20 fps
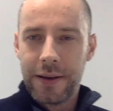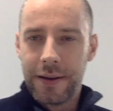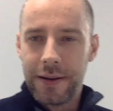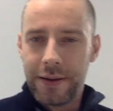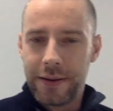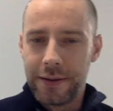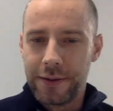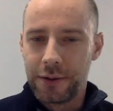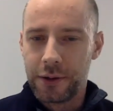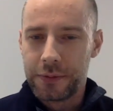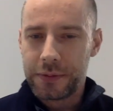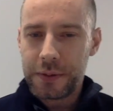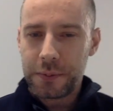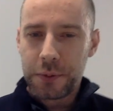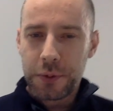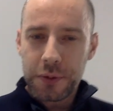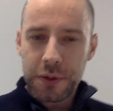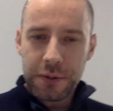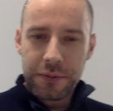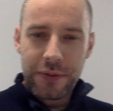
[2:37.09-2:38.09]
E, no, w tym
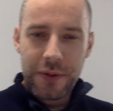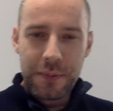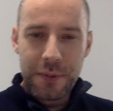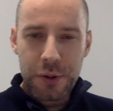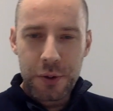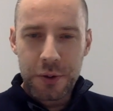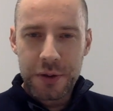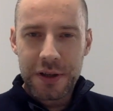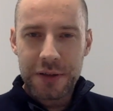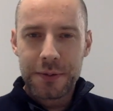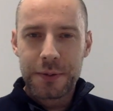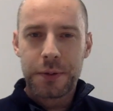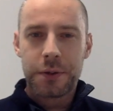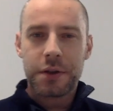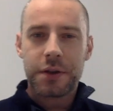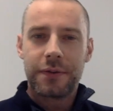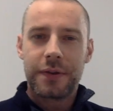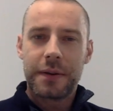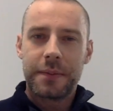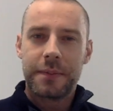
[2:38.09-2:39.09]
krótkim filmiku chciałem
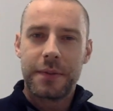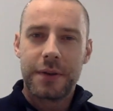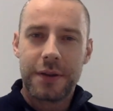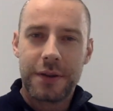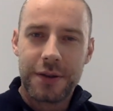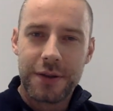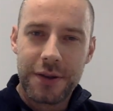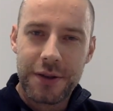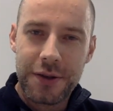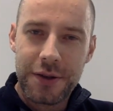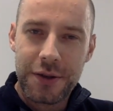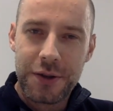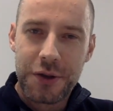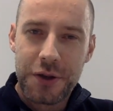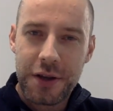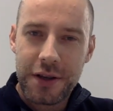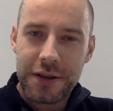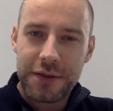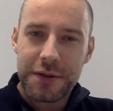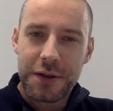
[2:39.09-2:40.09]
złożyć Wam e,
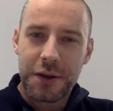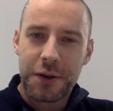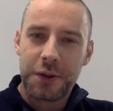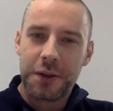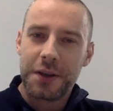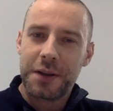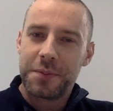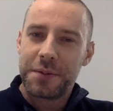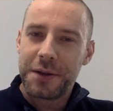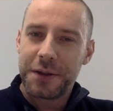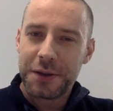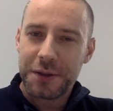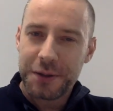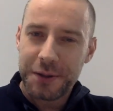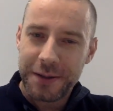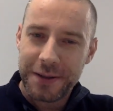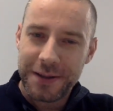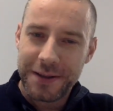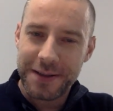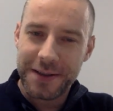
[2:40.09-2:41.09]
życzenia wszystkiego
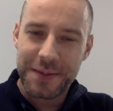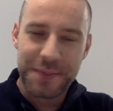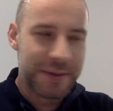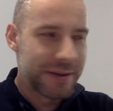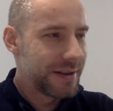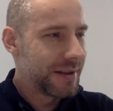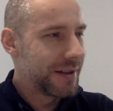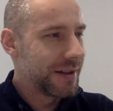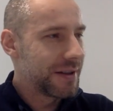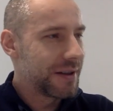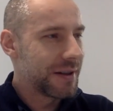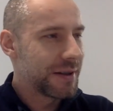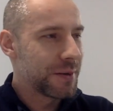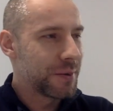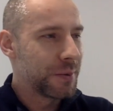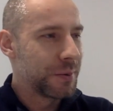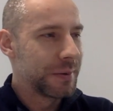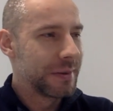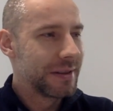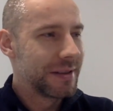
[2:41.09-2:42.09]
najlepszego, e, spędzenia
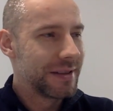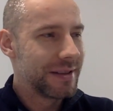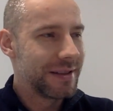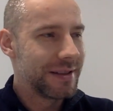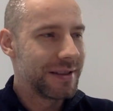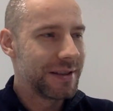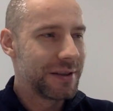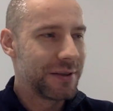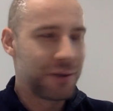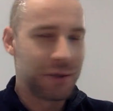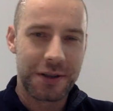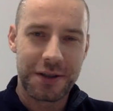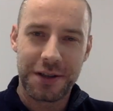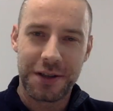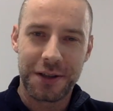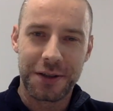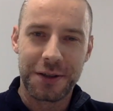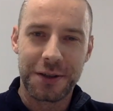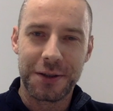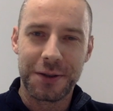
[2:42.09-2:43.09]
czasu
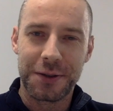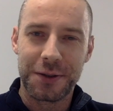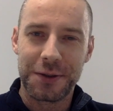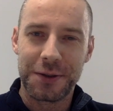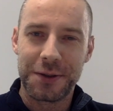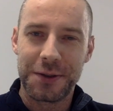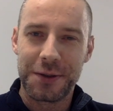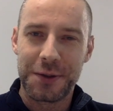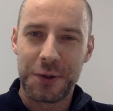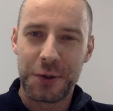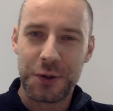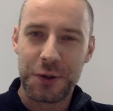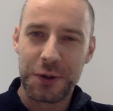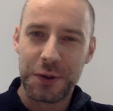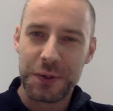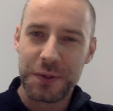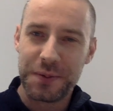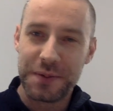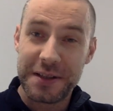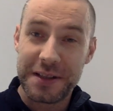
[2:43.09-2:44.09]
świątecznego z
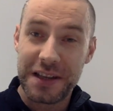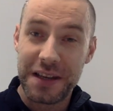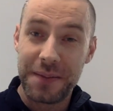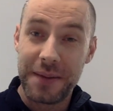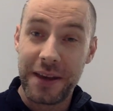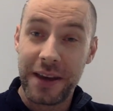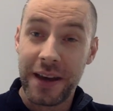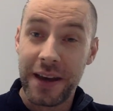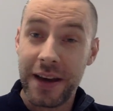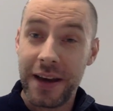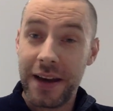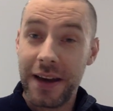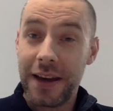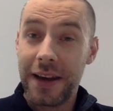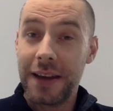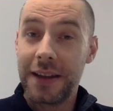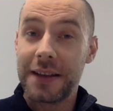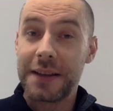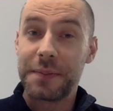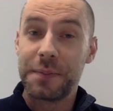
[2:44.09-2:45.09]
rodziną, z bliskimi
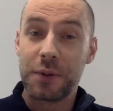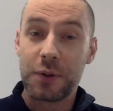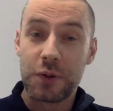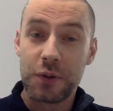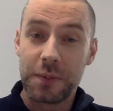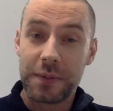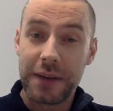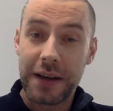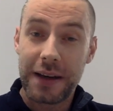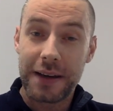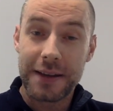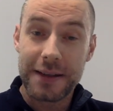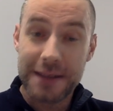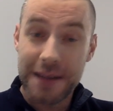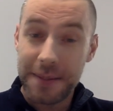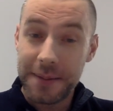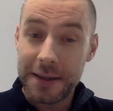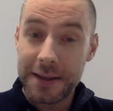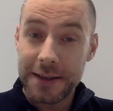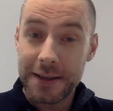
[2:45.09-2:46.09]
i na sposób, na jaki
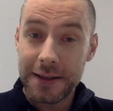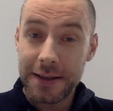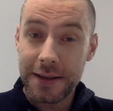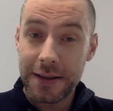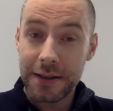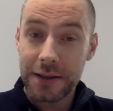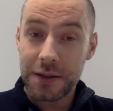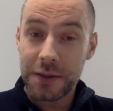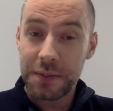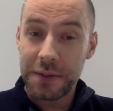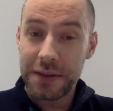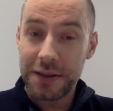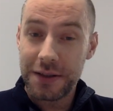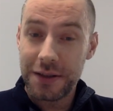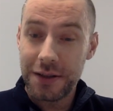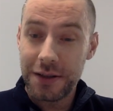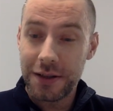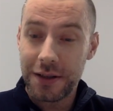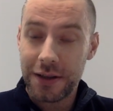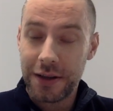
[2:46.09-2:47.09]
sami chcecie go
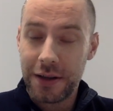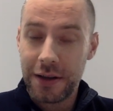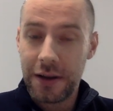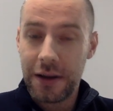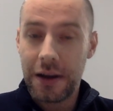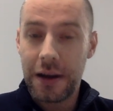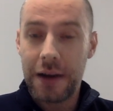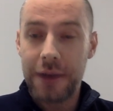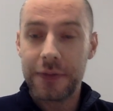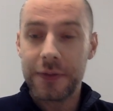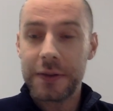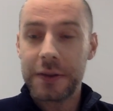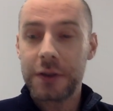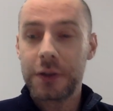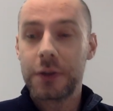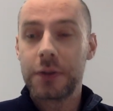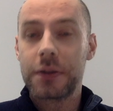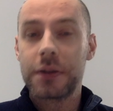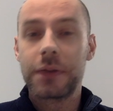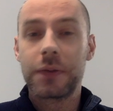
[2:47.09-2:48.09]
spędzić. A w
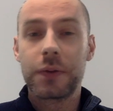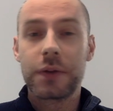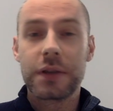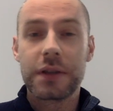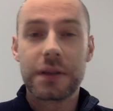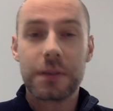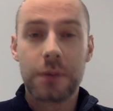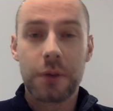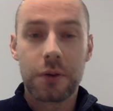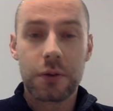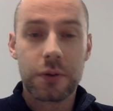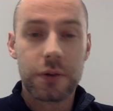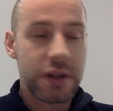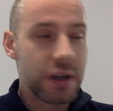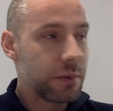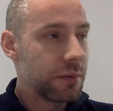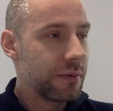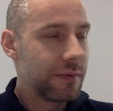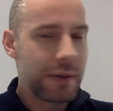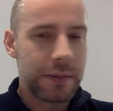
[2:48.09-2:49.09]
2020 roku
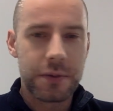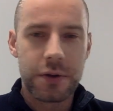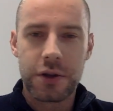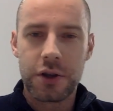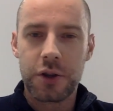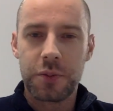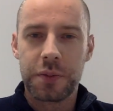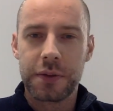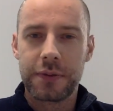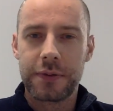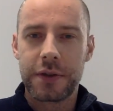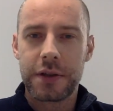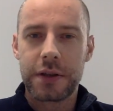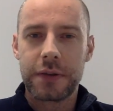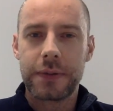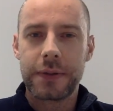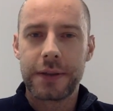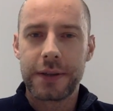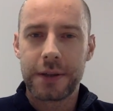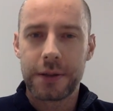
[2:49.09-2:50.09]
chciałbym Wam życzyć podwyżki
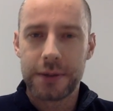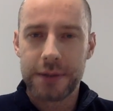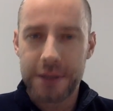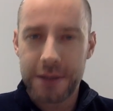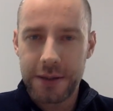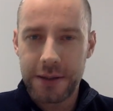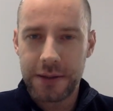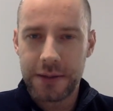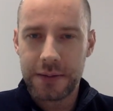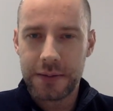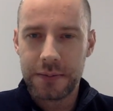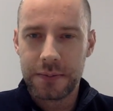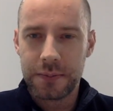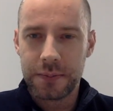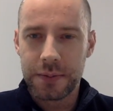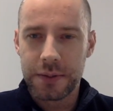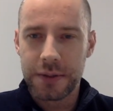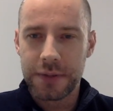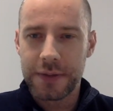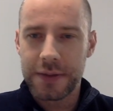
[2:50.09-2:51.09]
wynagrodzeń,
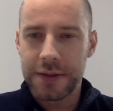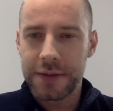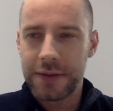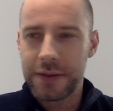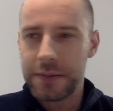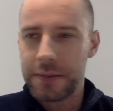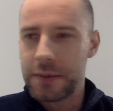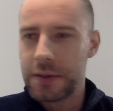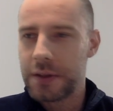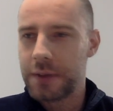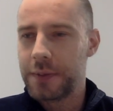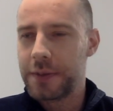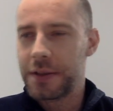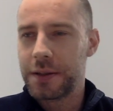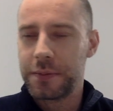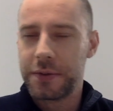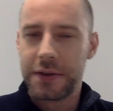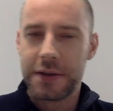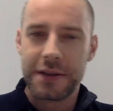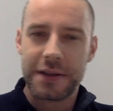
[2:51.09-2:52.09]
ponieważ wiemy, że
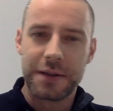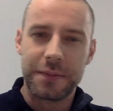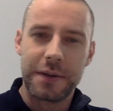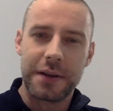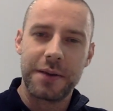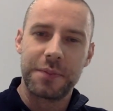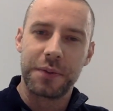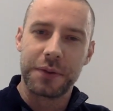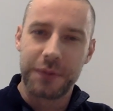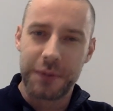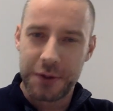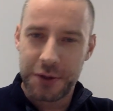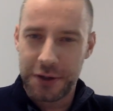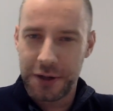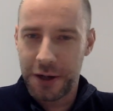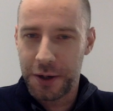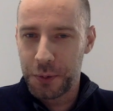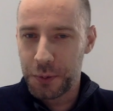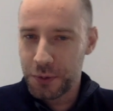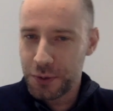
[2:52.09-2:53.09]
będziemy wszyscy mieli
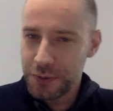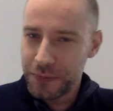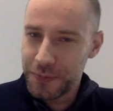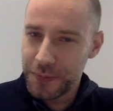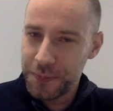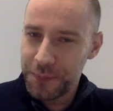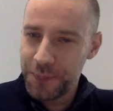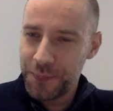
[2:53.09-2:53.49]
podwyżki rachunków.